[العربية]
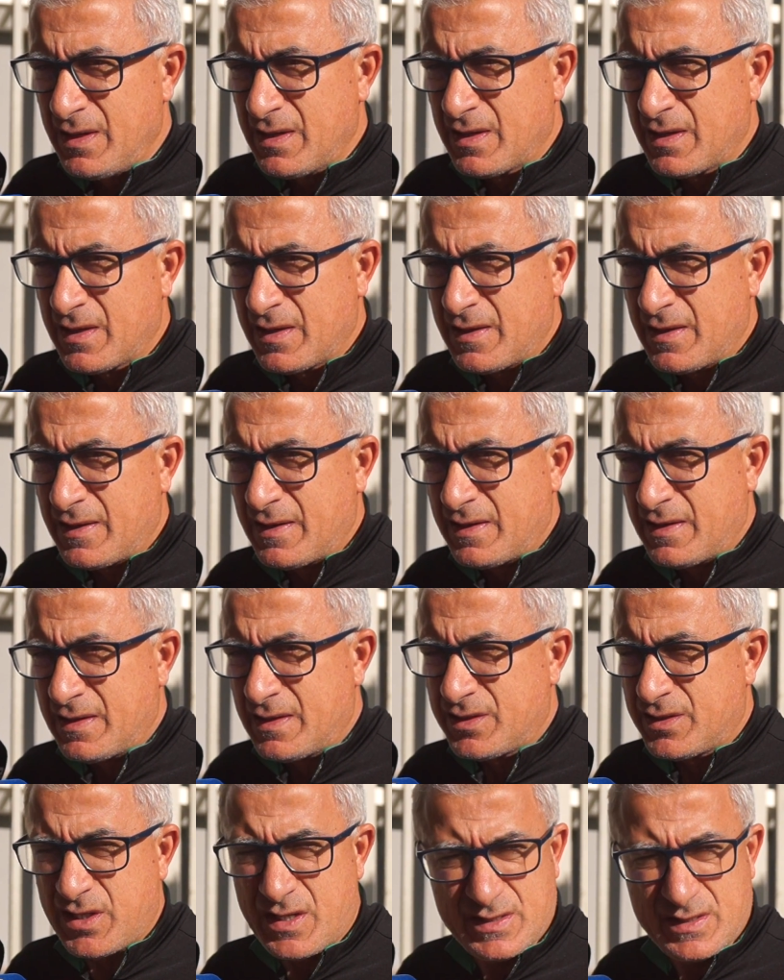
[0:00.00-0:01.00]

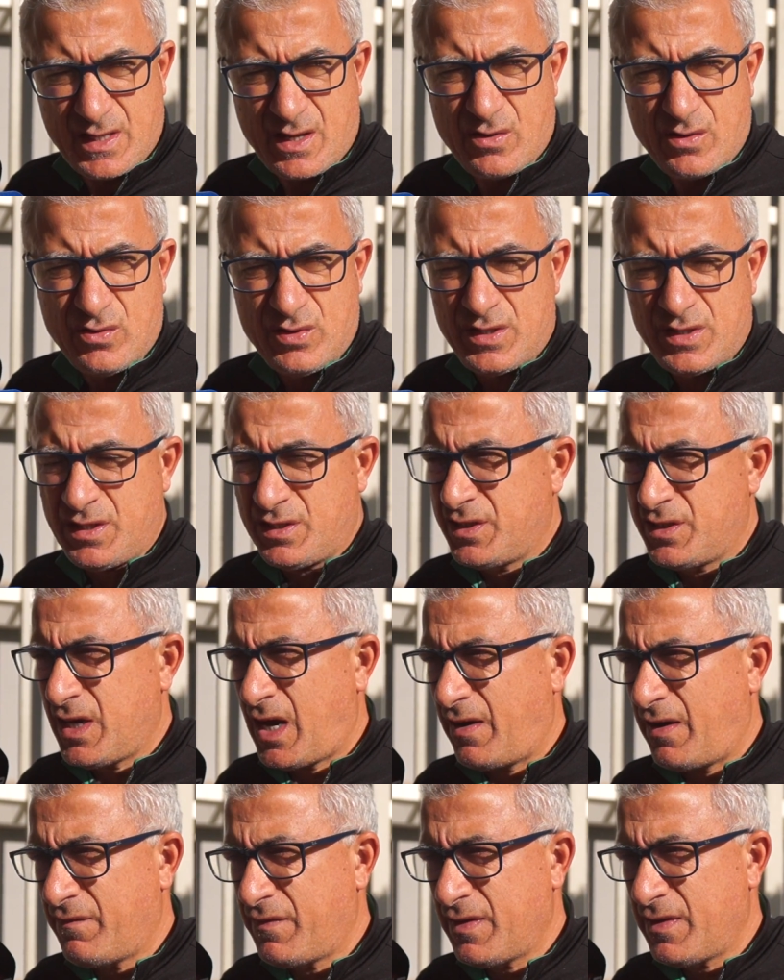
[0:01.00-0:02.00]
آه، جات جا زرهوني جا
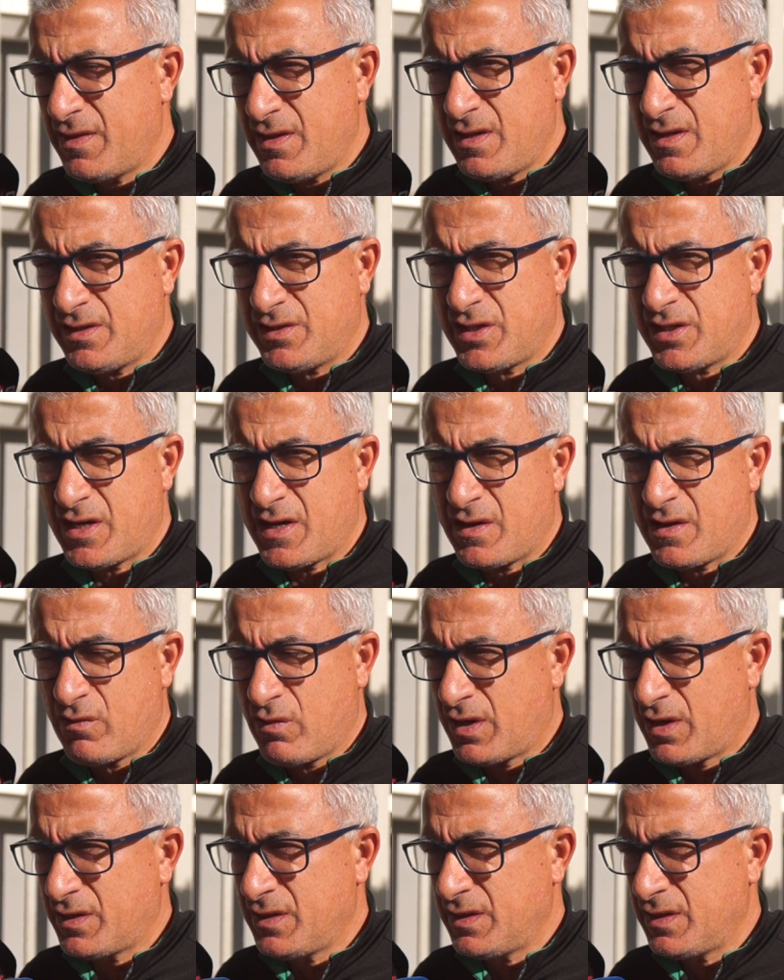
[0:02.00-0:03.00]
حفيظي جا
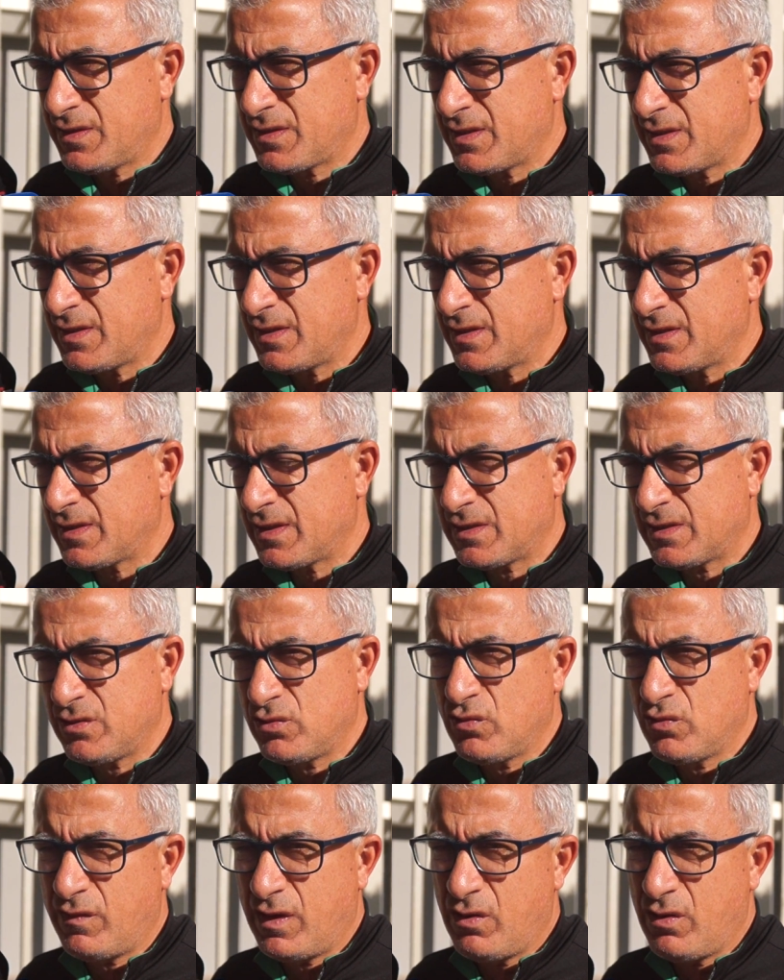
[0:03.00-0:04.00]
وردي سي سي
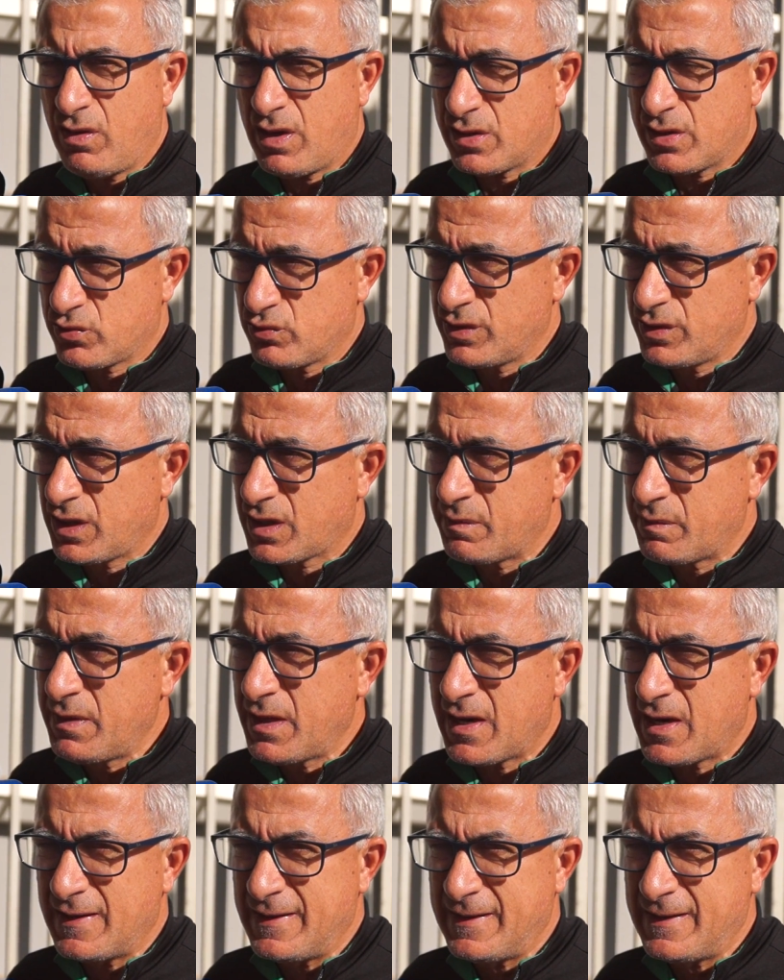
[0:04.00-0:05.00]
اون فالو اجوتي
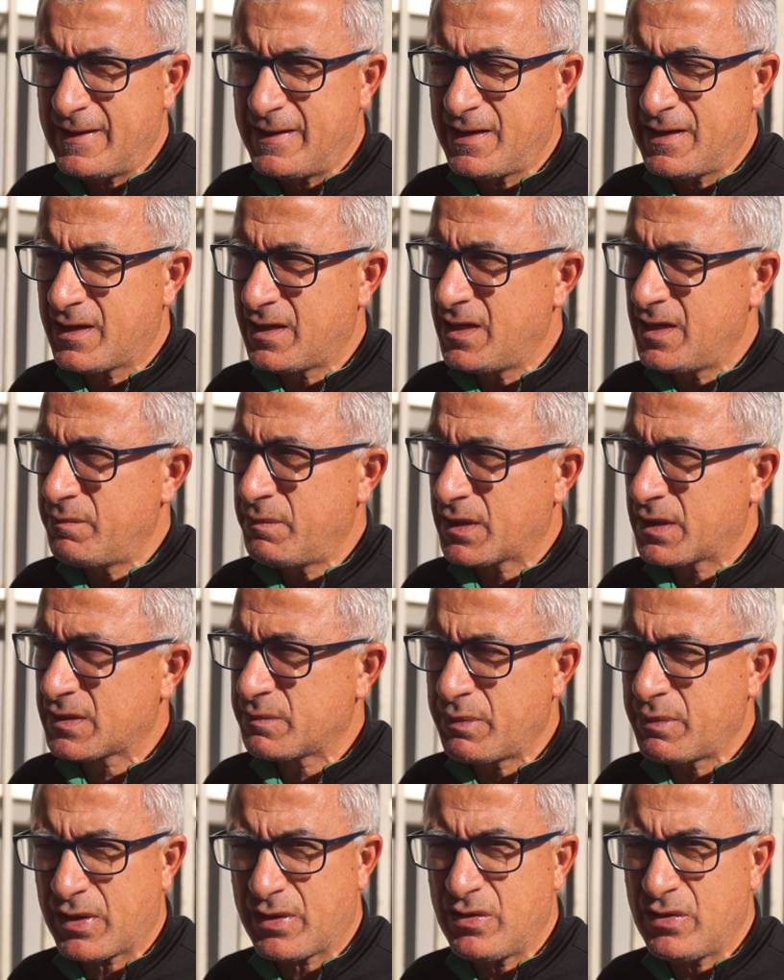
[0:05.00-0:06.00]
كبيره لليكيب
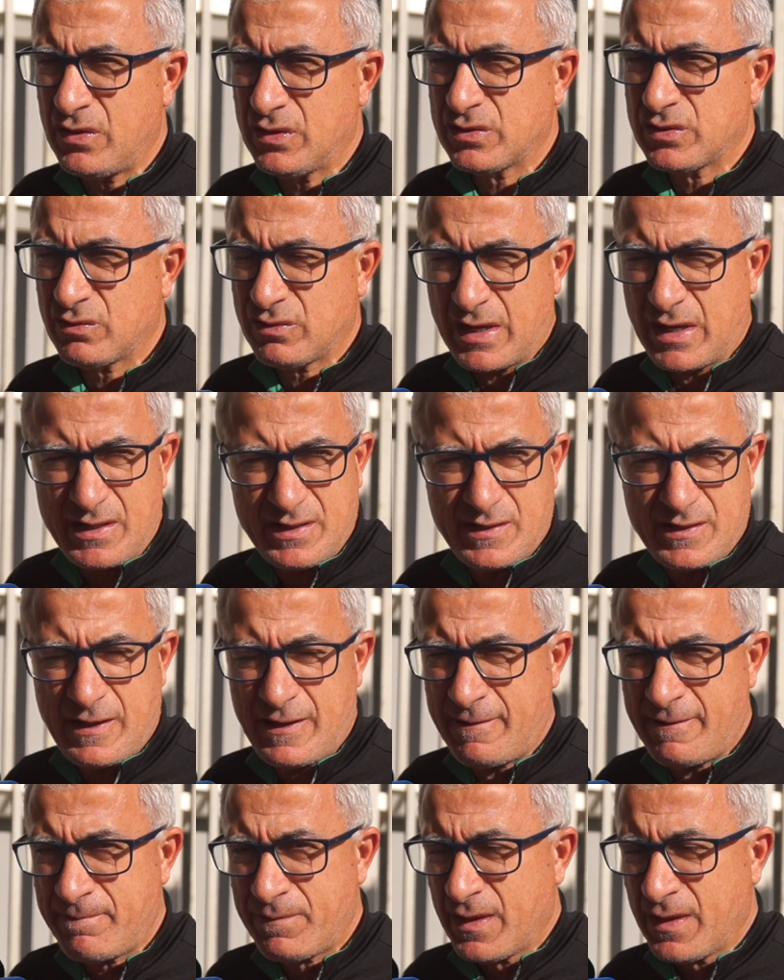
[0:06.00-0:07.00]
اكسبيريونس
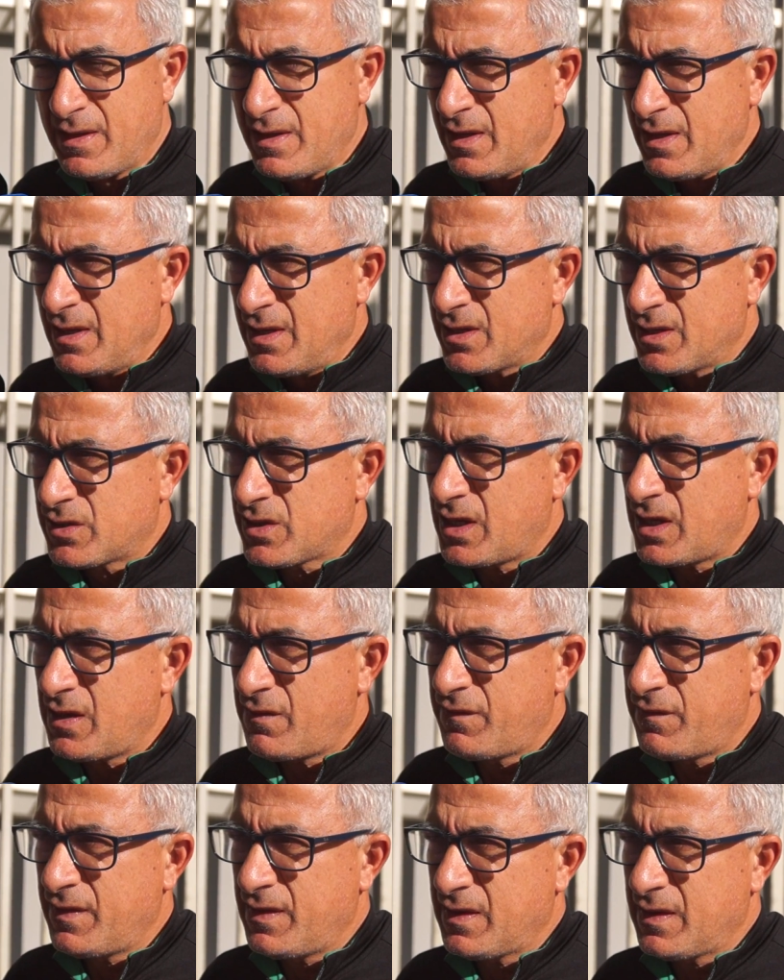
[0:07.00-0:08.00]
وكاليتي ان شاء الله
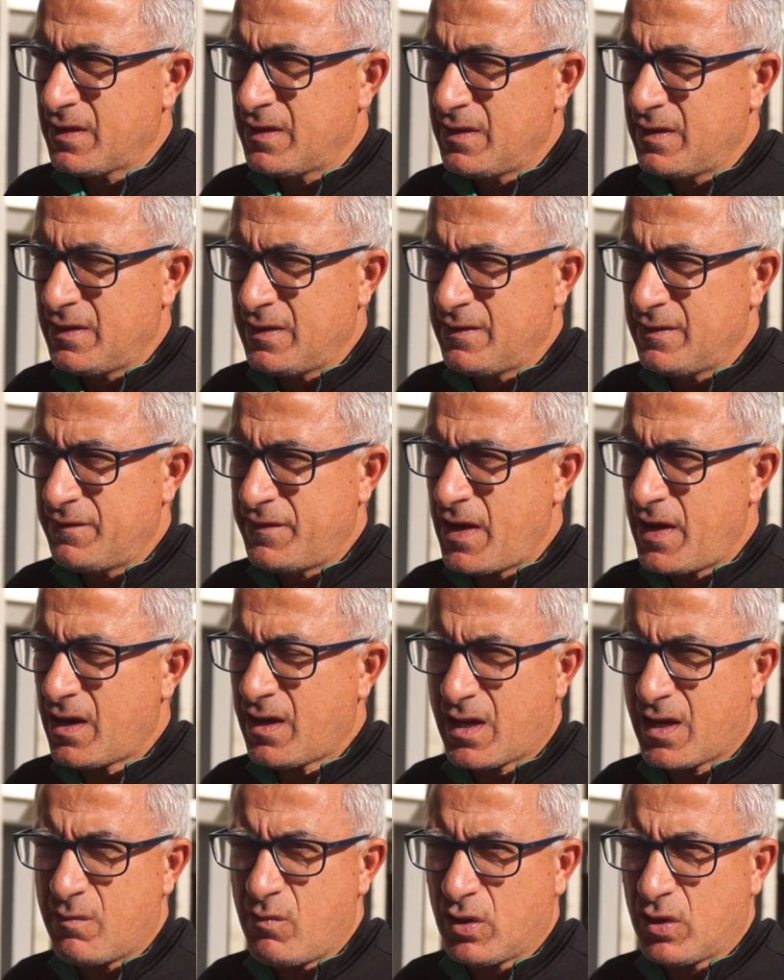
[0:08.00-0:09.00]
في في
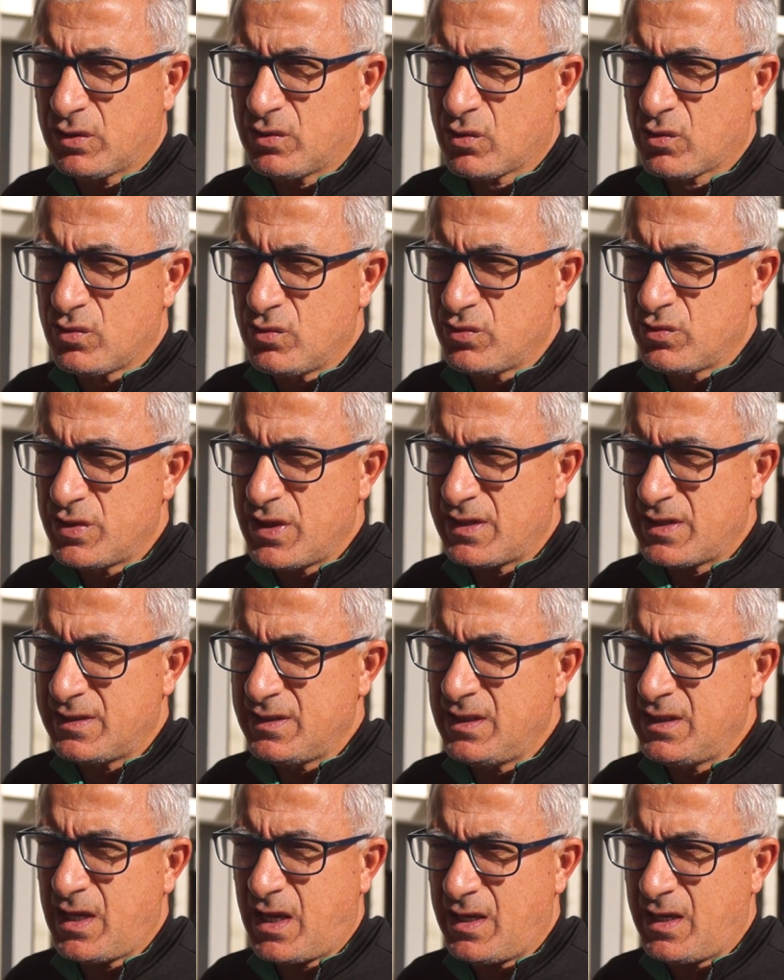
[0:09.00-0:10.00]
اقرب وقت يكونوا
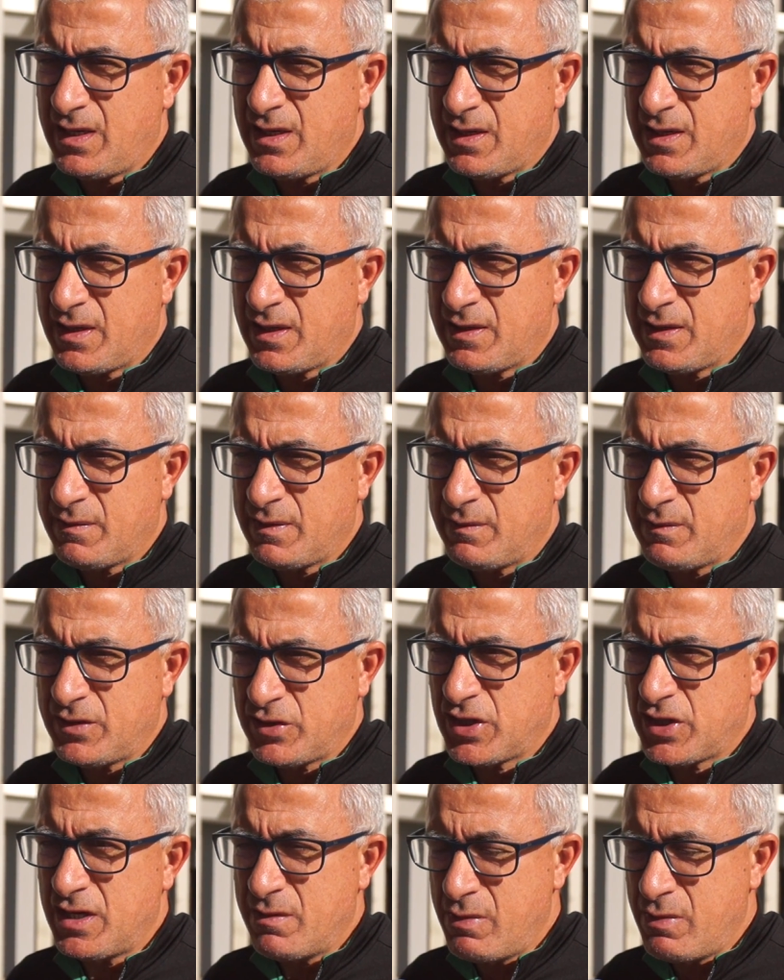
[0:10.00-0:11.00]
جاهزين على من
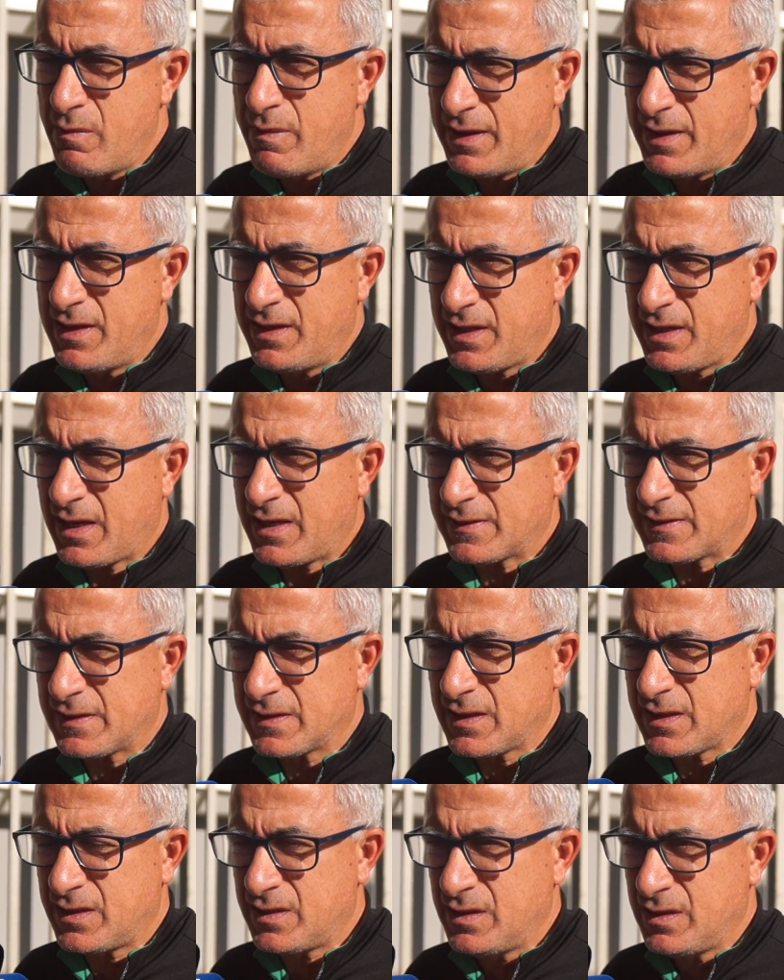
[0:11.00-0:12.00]
الجانب البدني
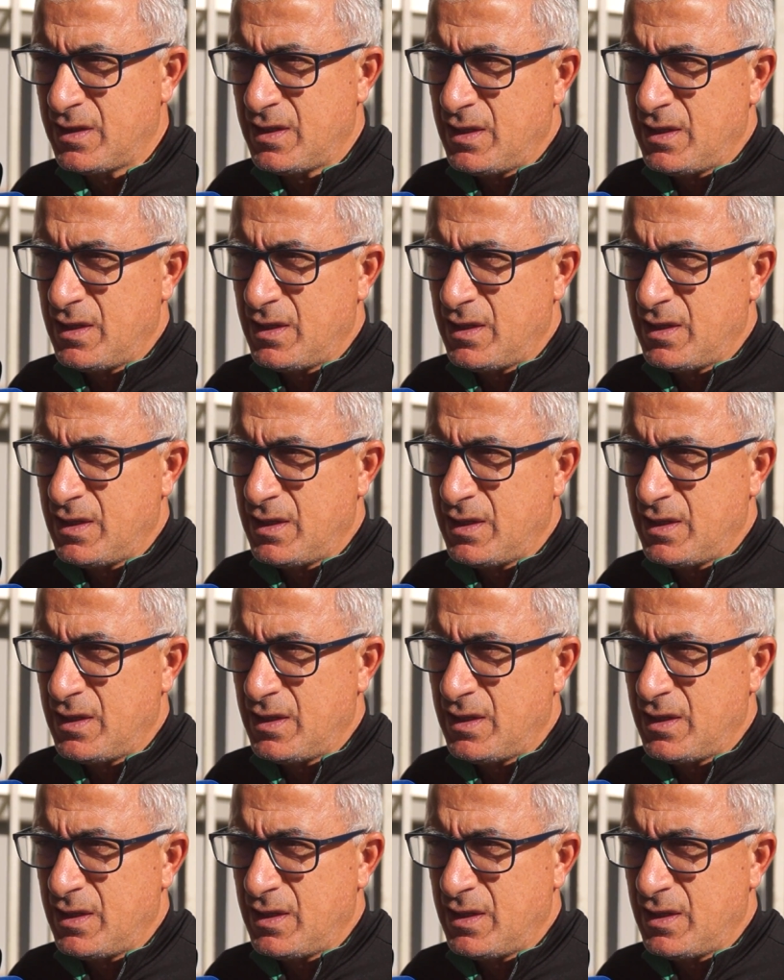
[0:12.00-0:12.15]
خاصه